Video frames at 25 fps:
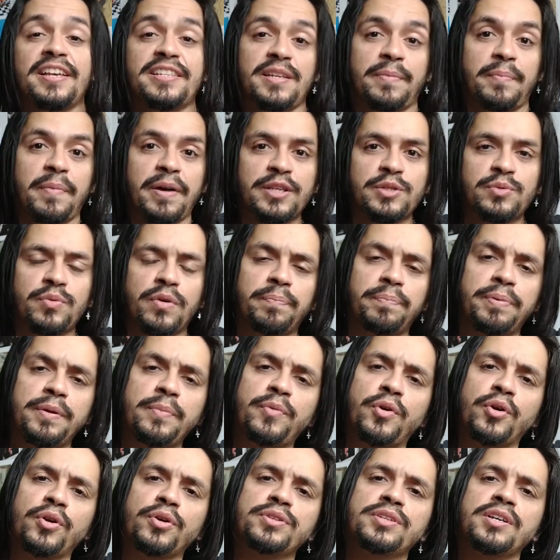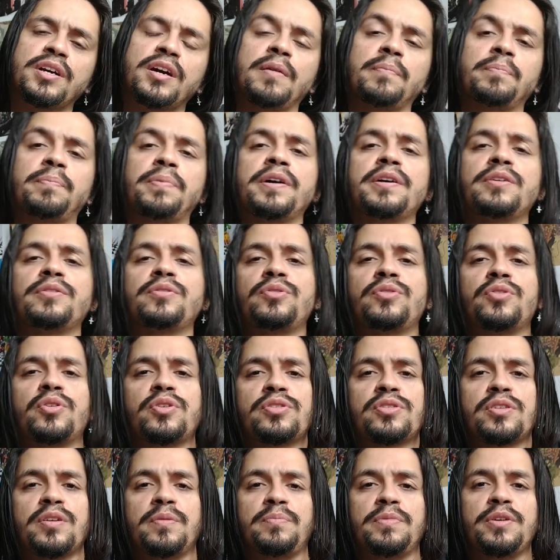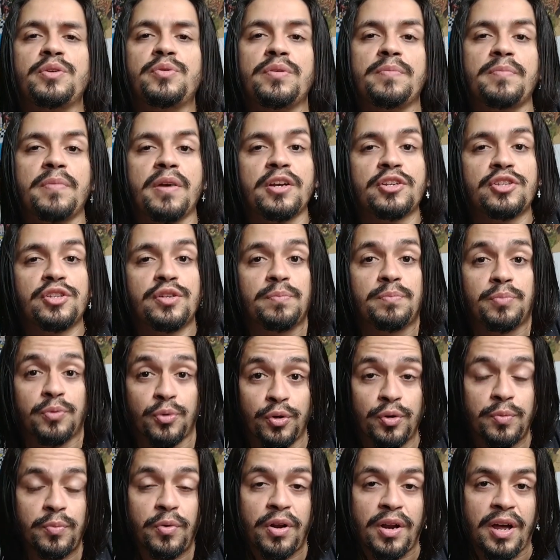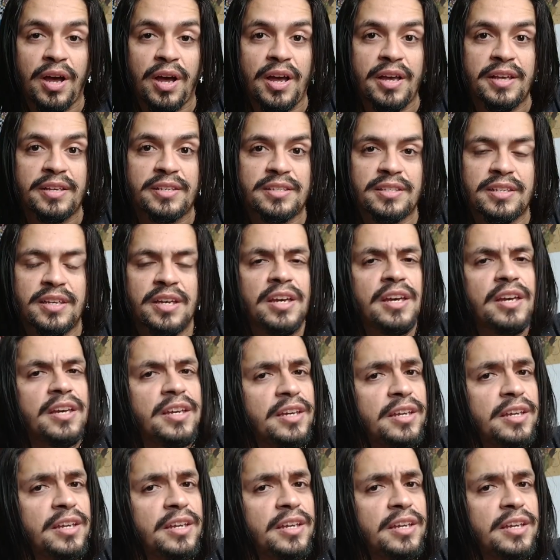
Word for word: Essa é mais uma primorosa campanha do nosso amigo e mestre Bruno Moraes.